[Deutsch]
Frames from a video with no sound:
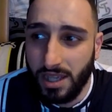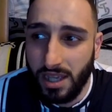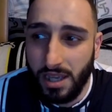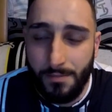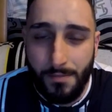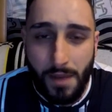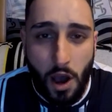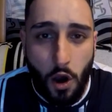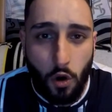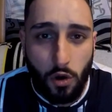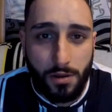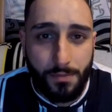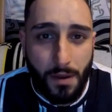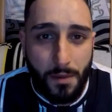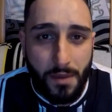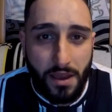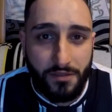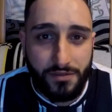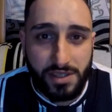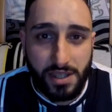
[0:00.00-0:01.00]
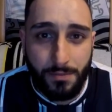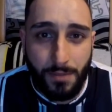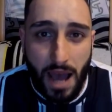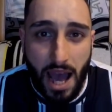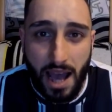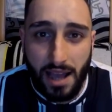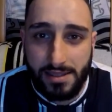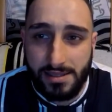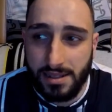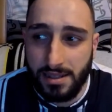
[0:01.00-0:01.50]
eben auch beim FC
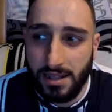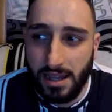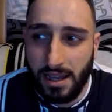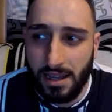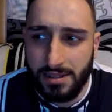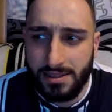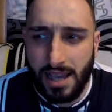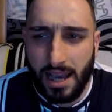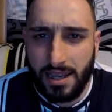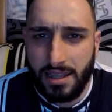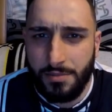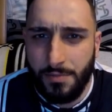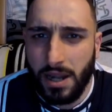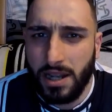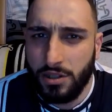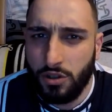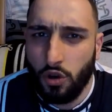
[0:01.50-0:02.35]
Basel, äh, sage ich mal,